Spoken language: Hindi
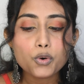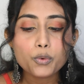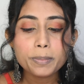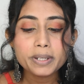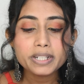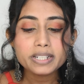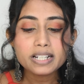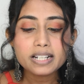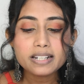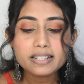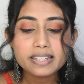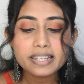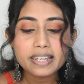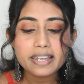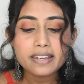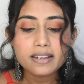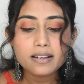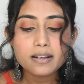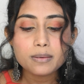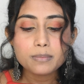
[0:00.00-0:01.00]
ओपन करते
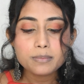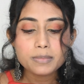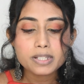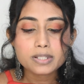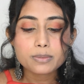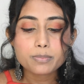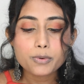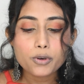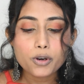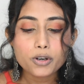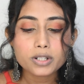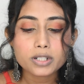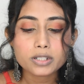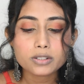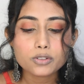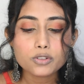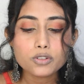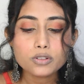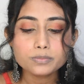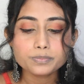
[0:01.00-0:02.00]
हैं हम इस
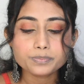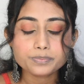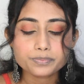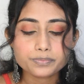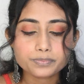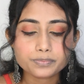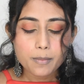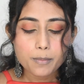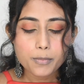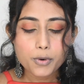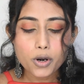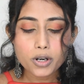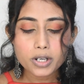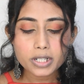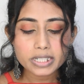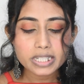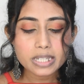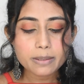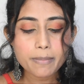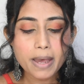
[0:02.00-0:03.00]
प्रोडक्ट को
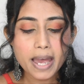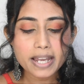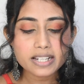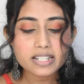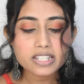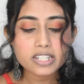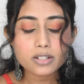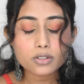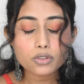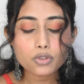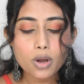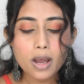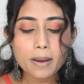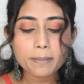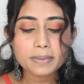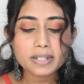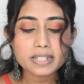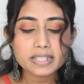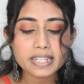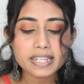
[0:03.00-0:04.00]
प्रोडक्ट की पैकेजिंग तो
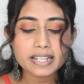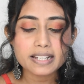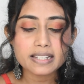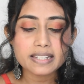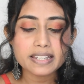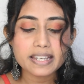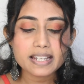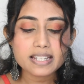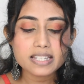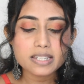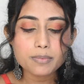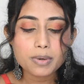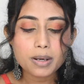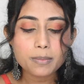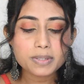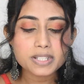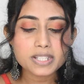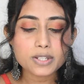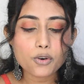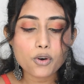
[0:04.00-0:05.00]
आपने देख ली है जब
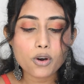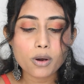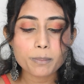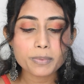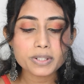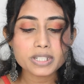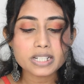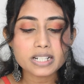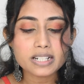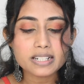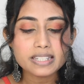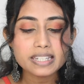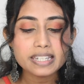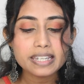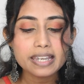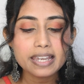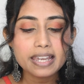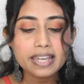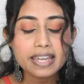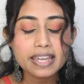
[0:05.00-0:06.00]
हम इसे ओपन करते
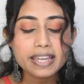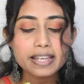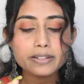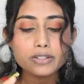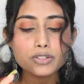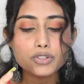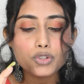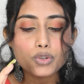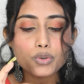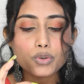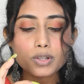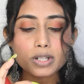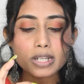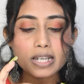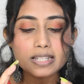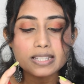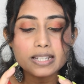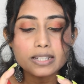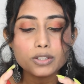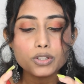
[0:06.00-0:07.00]
हैं एक
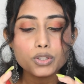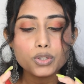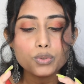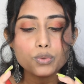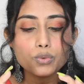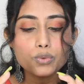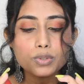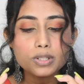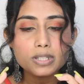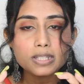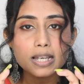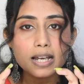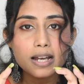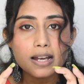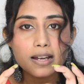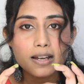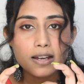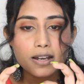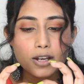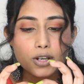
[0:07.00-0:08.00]
छोटा सा क्यूट सा
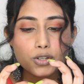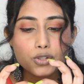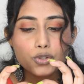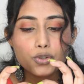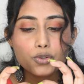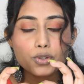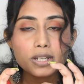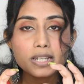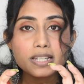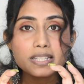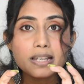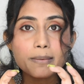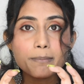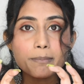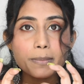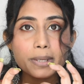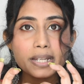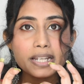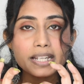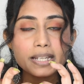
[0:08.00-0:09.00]
छोटा सा
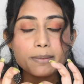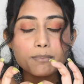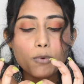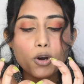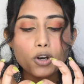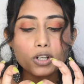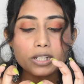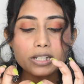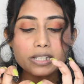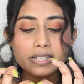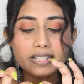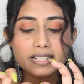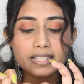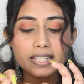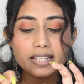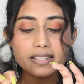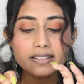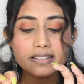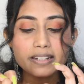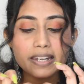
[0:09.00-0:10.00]
मिनी बॉटल
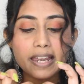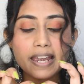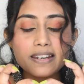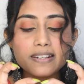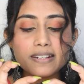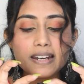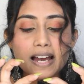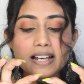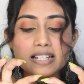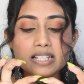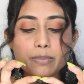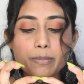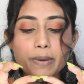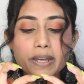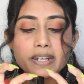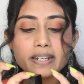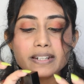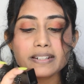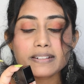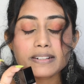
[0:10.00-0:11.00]
इसके अंदर है
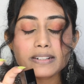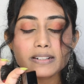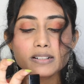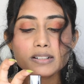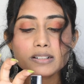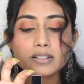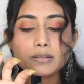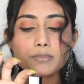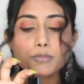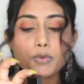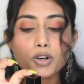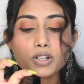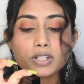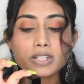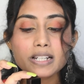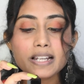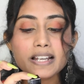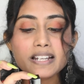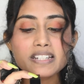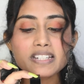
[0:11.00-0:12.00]
ट्रांसपेरेंट
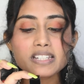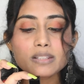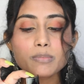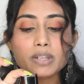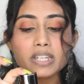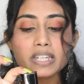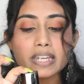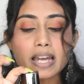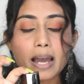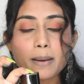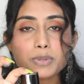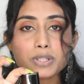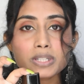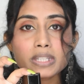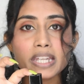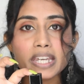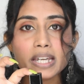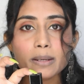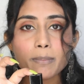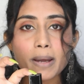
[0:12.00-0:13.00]
बॉटल है जिसमें कि आप
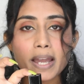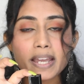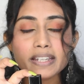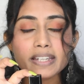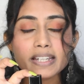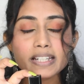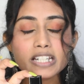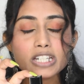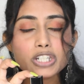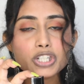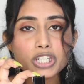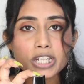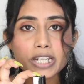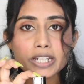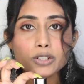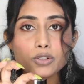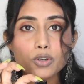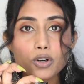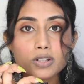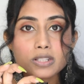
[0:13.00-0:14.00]
देख पाएंगे कि
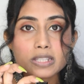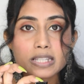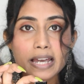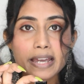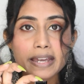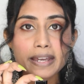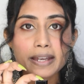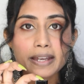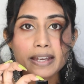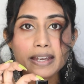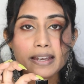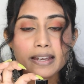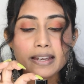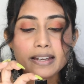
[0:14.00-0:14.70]
शेड कौन सा है